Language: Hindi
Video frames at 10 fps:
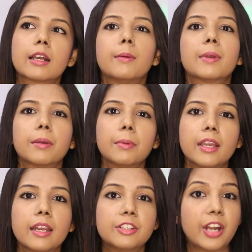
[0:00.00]
कभी कभी
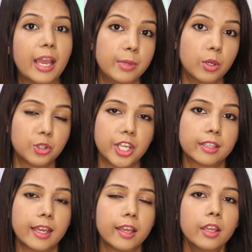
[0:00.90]
ये ड्राई भी हो
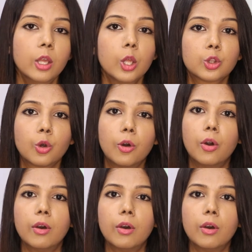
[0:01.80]
जाता है तो